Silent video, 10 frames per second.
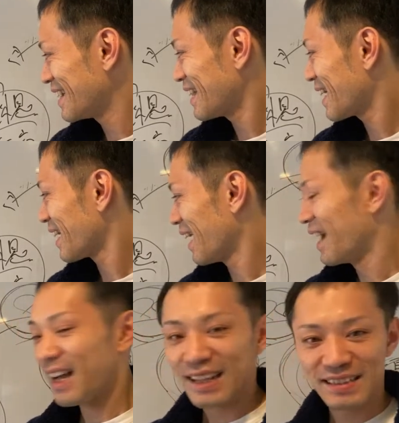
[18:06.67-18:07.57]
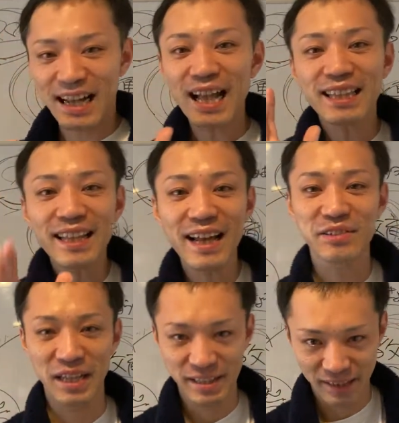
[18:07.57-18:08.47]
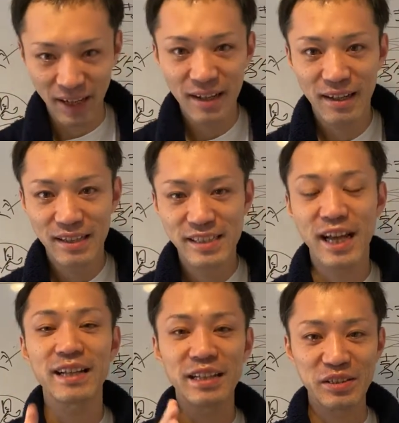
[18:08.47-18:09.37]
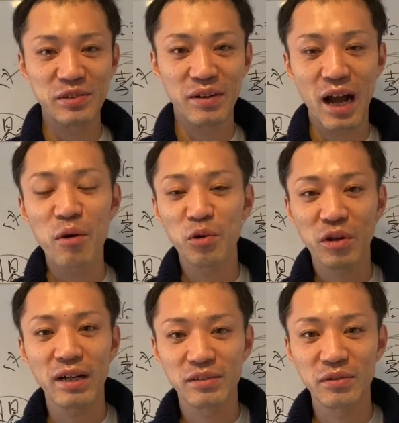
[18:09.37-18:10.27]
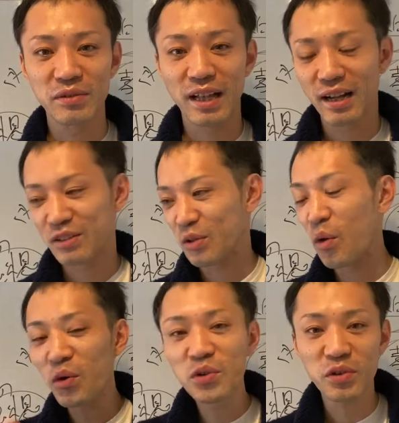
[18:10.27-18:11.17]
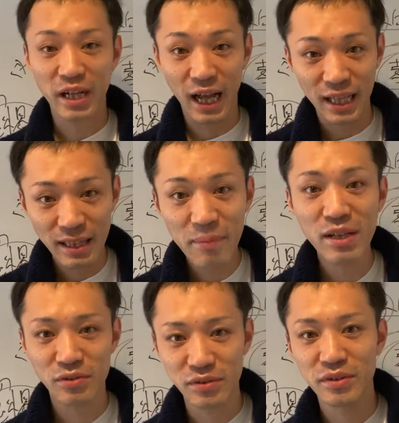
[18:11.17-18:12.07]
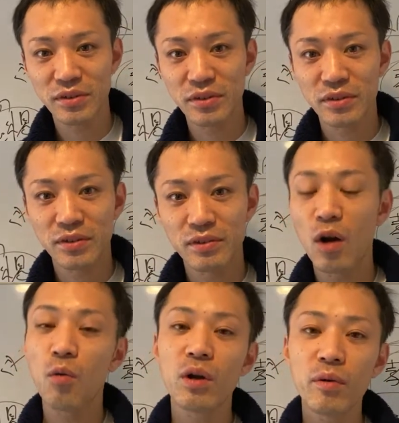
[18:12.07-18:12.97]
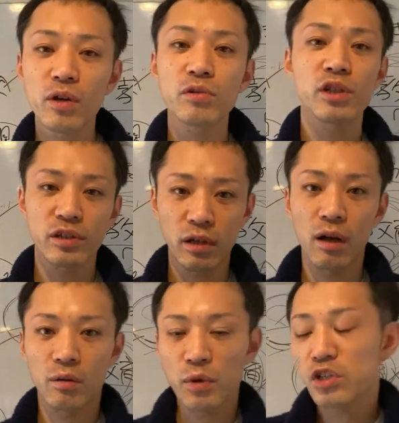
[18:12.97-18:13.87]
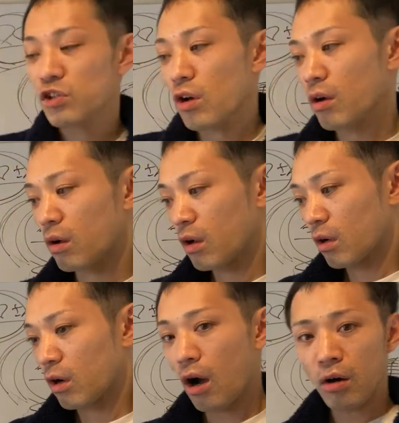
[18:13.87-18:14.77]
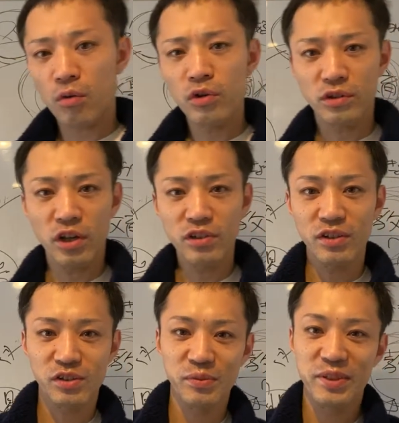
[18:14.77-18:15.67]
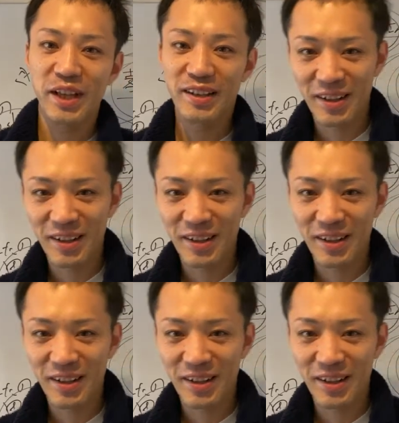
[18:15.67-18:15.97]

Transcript: いやだから勝てなくないですかジャニーズの顔とかそのなんかそういうのに勝てますいや俺は吉谷さんめっちゃかっこいいんでいいんですみたいな